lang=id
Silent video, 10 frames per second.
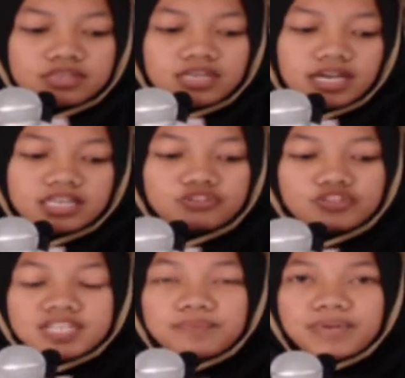dengan
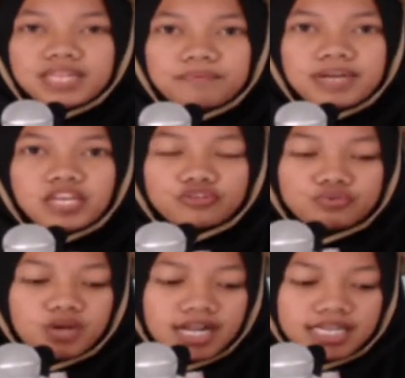letusan pertama
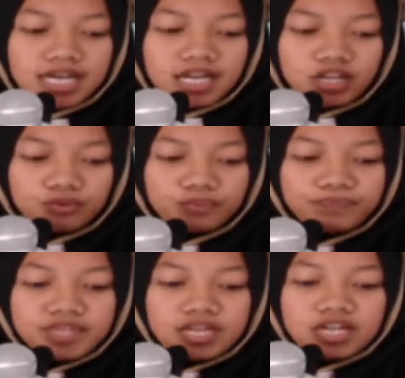yaitu dua hari yang lalu.
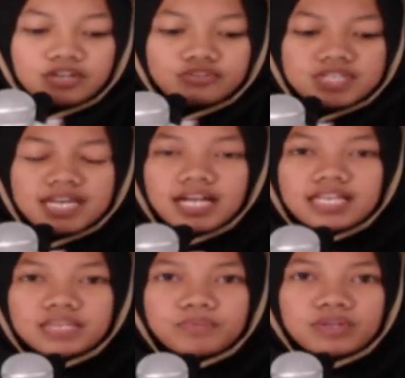Letusan
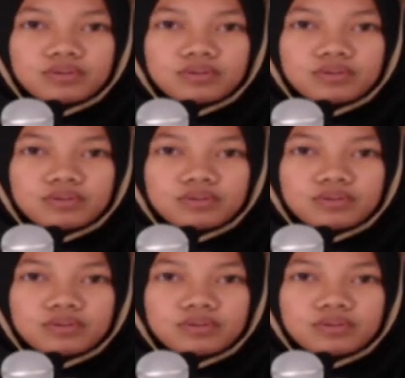kali ini